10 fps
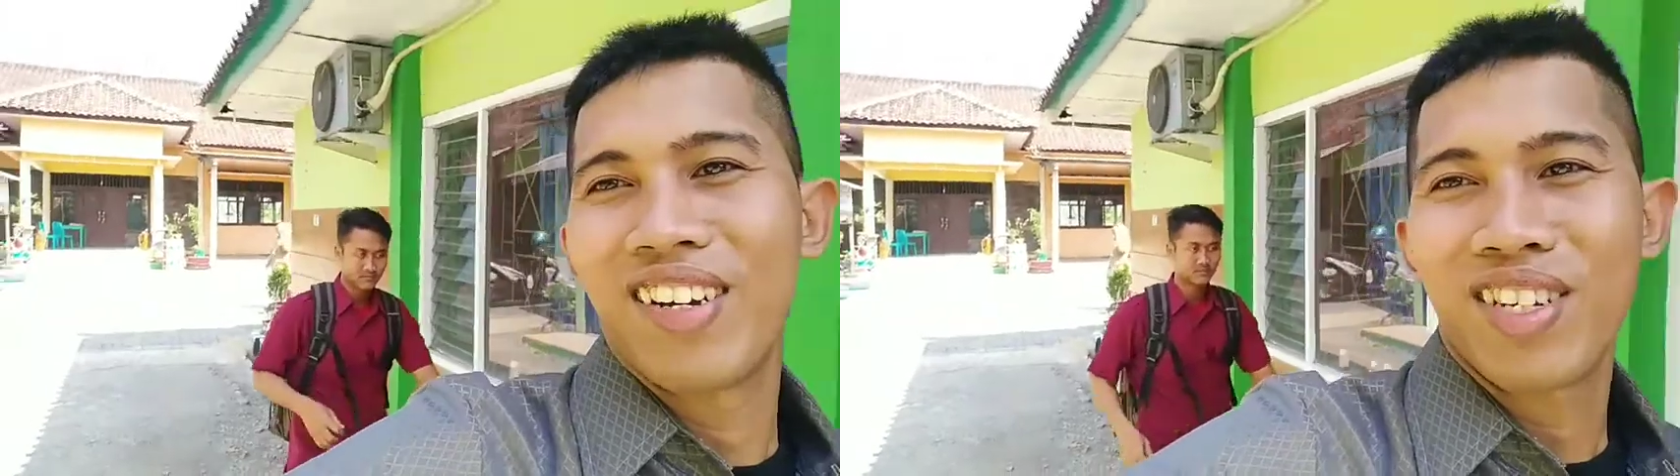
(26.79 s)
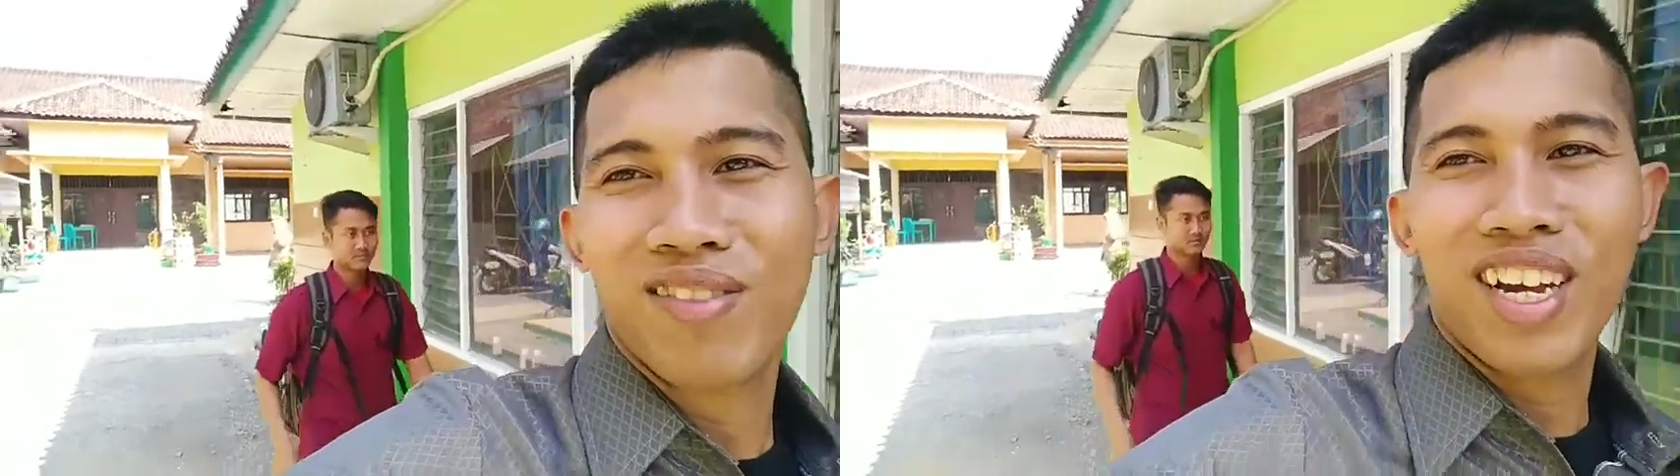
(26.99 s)

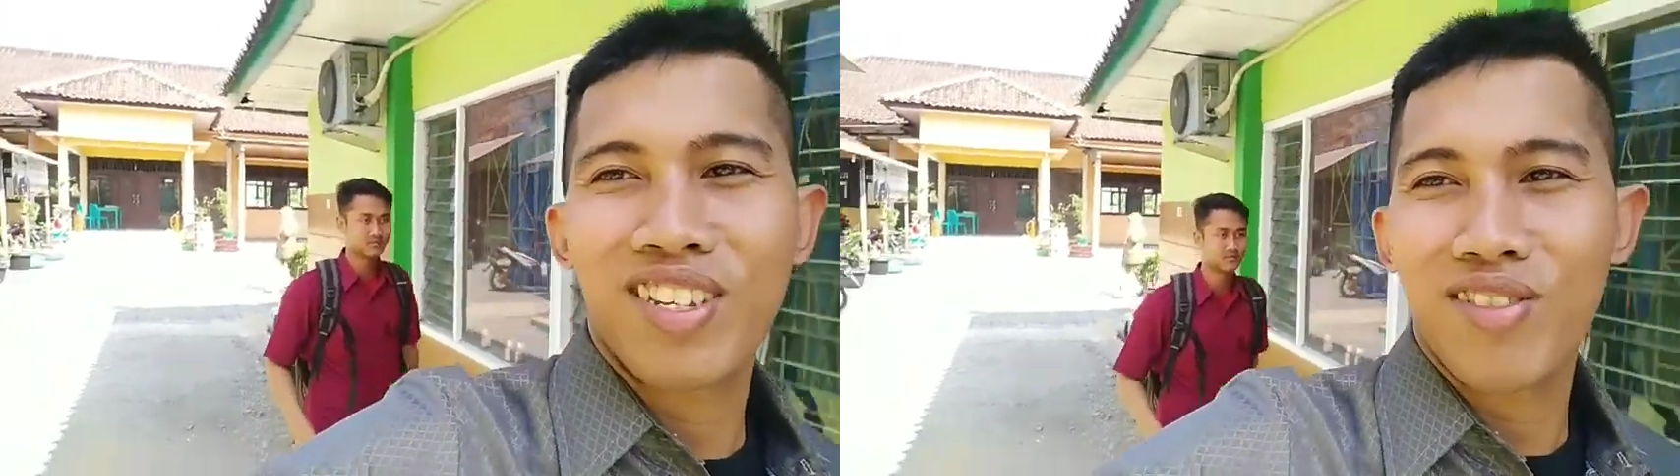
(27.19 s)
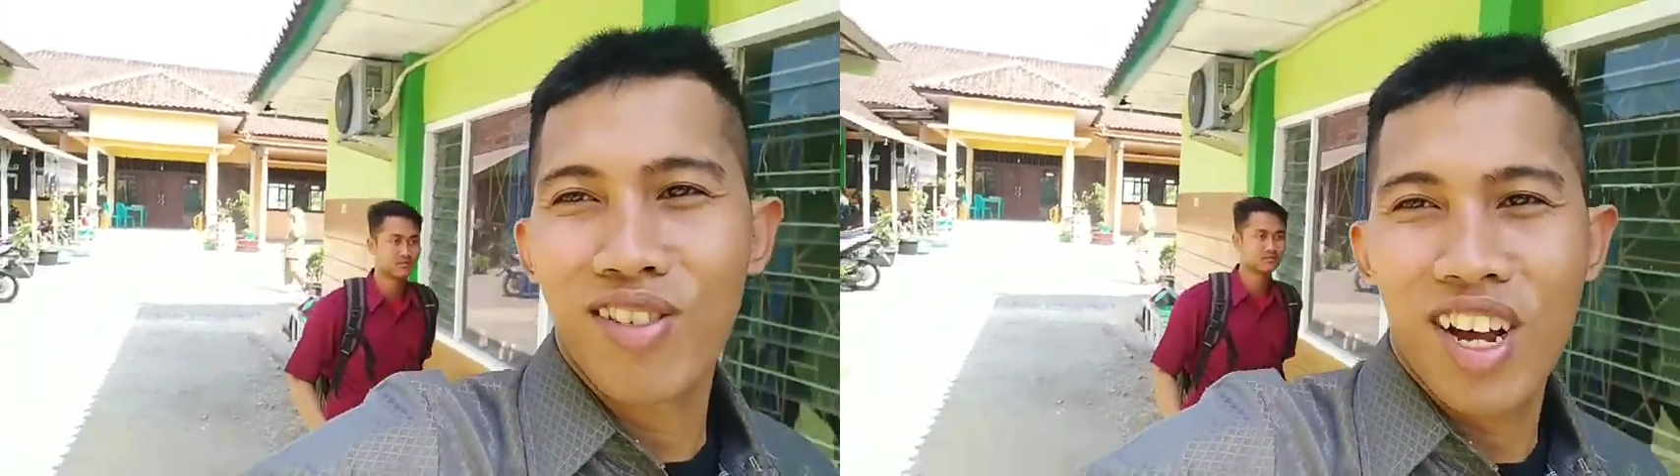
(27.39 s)
Mas
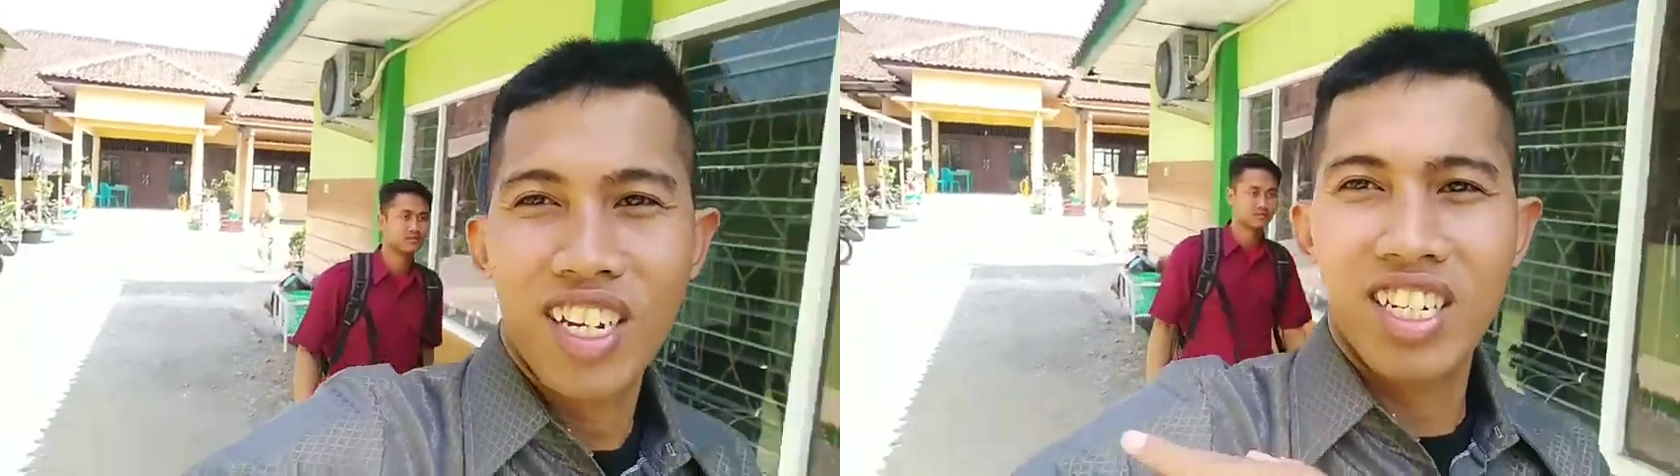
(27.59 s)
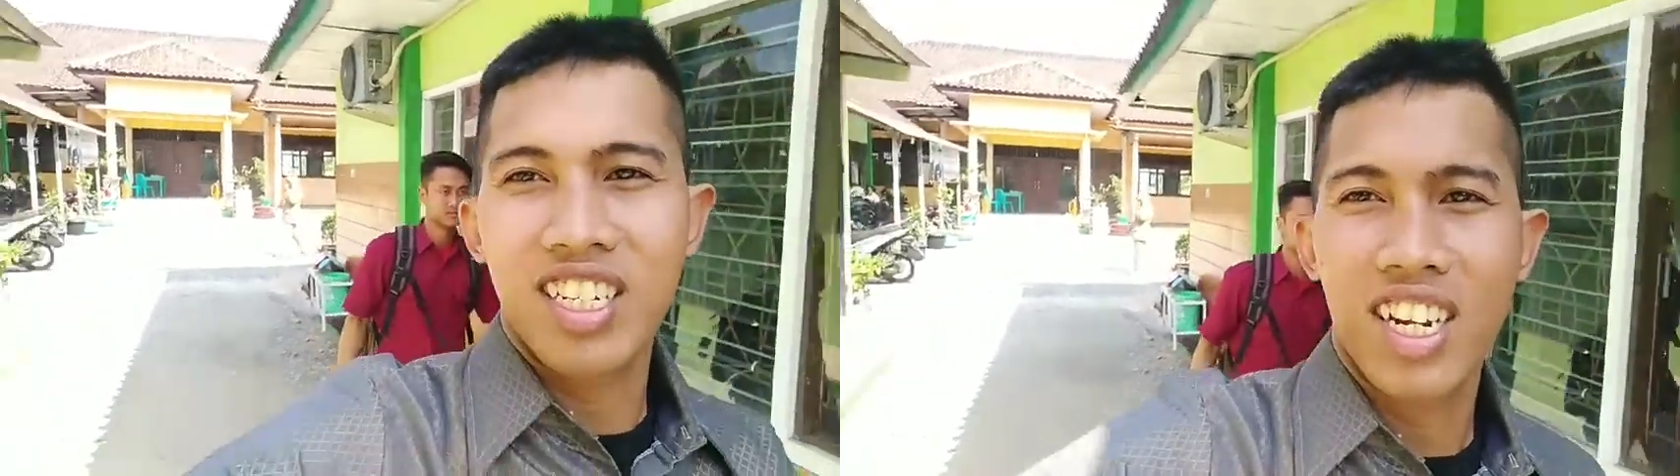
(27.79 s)
Wahyu,
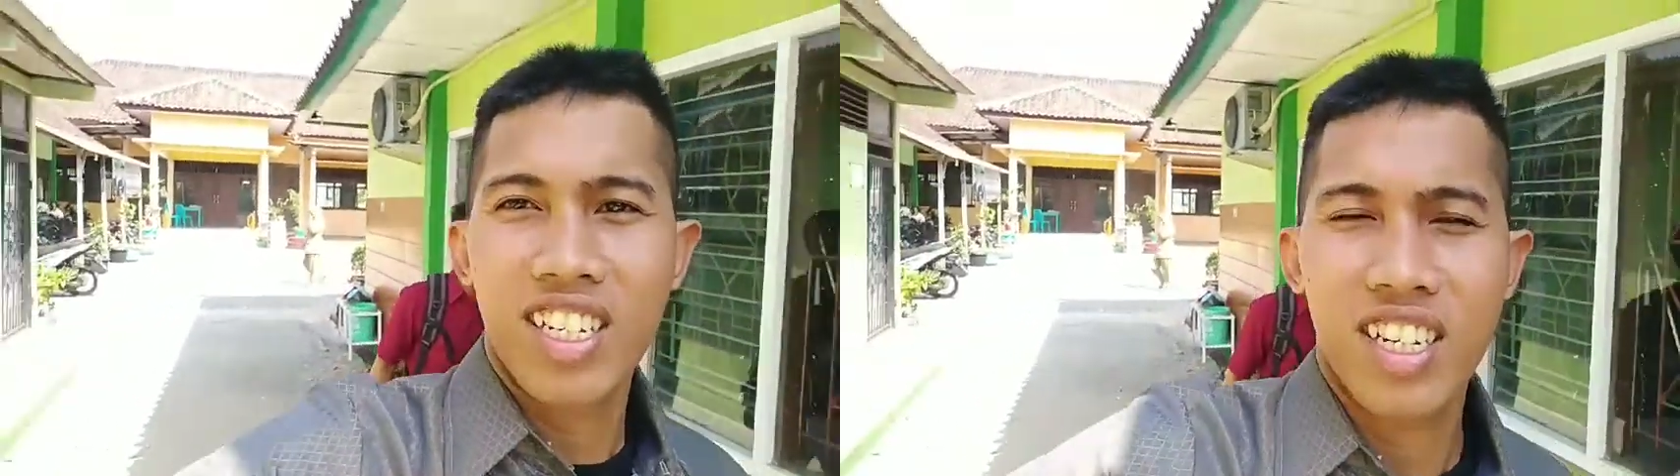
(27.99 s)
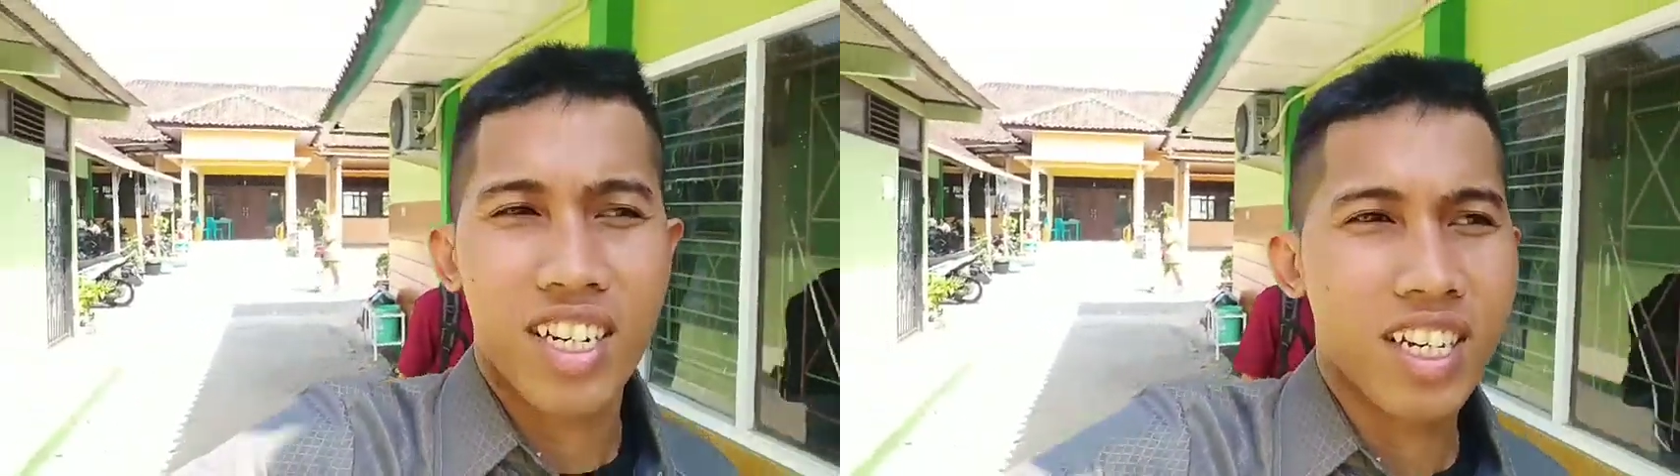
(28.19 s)
asli dari
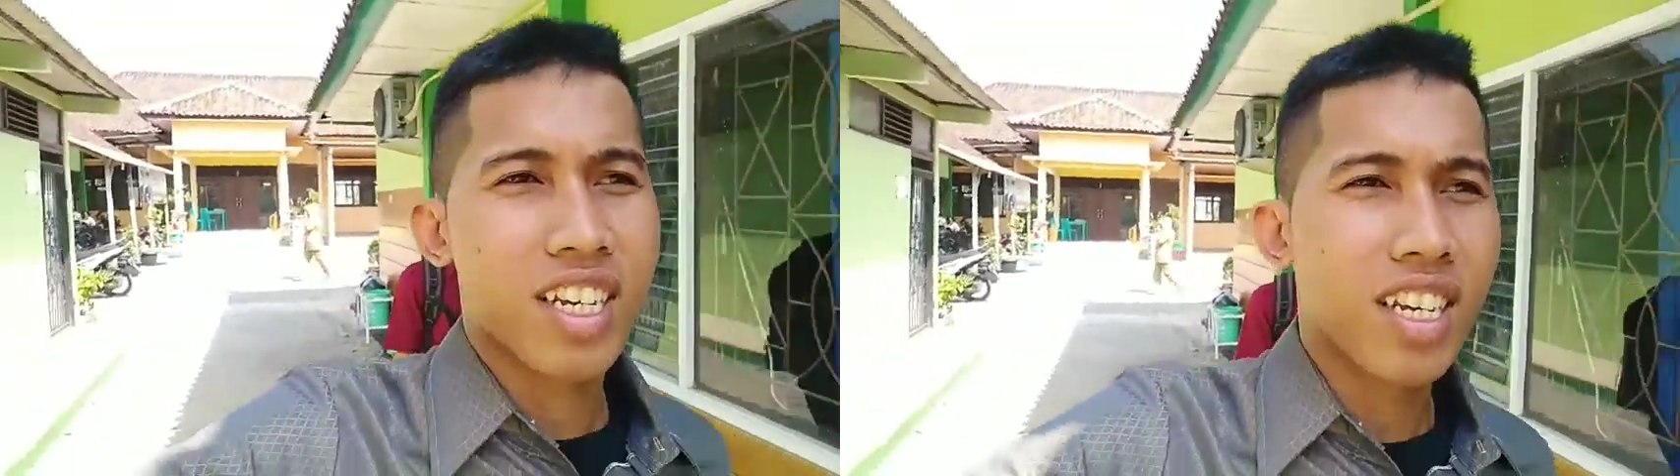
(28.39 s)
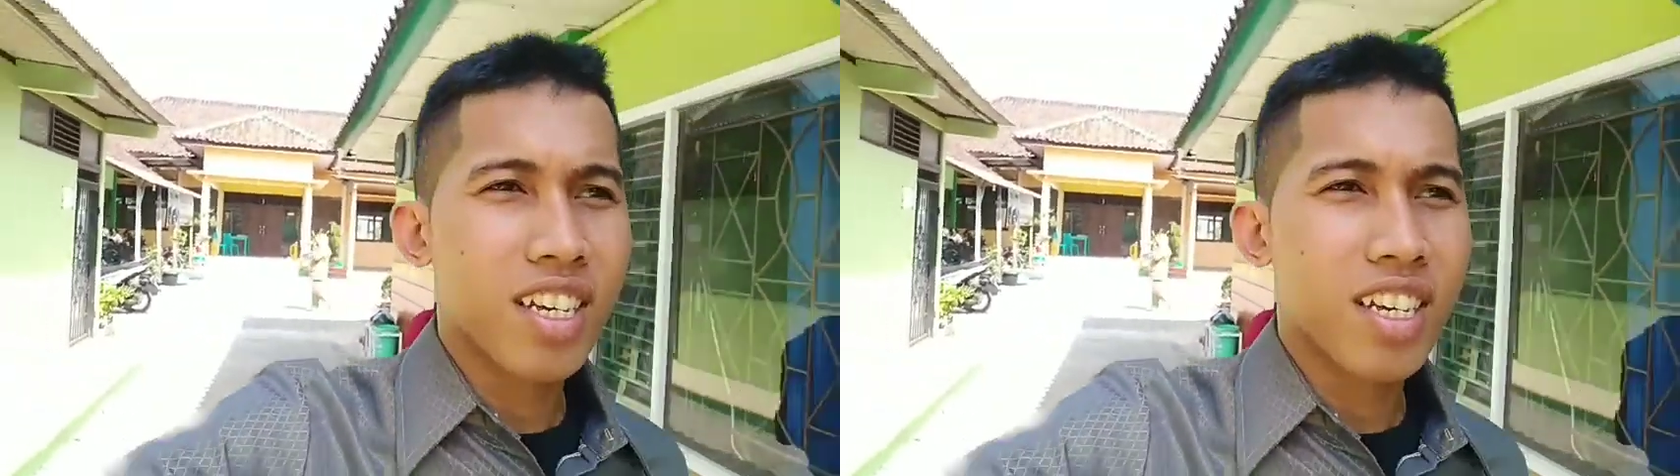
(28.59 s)
sini.